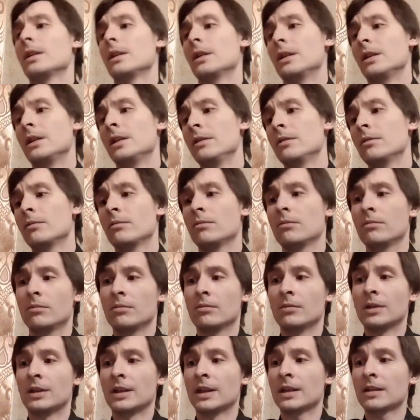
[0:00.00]
и
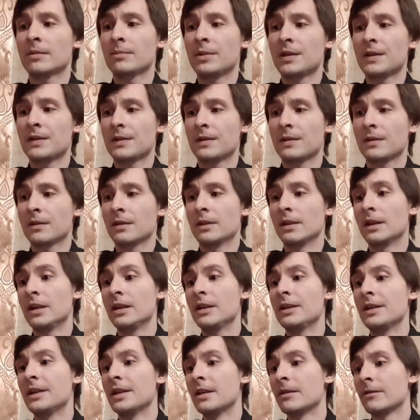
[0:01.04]
надпись
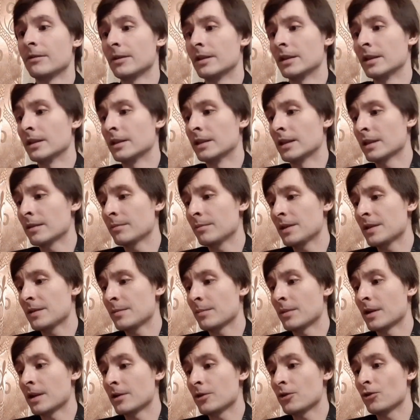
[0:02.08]
рельефная, надпись
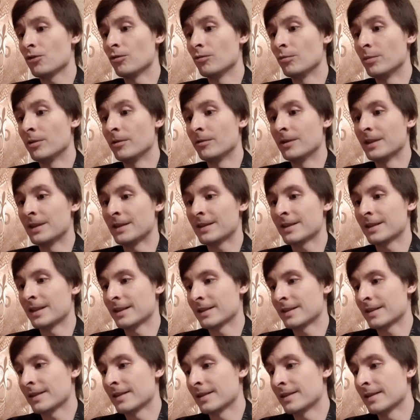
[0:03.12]
прощупывается,
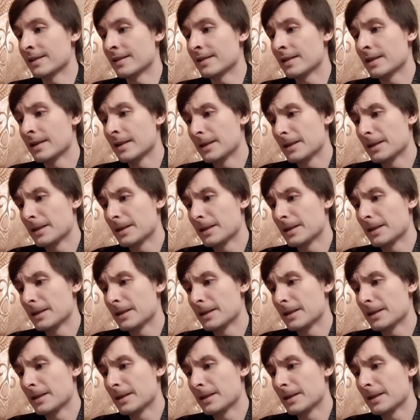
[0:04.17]
так сказать.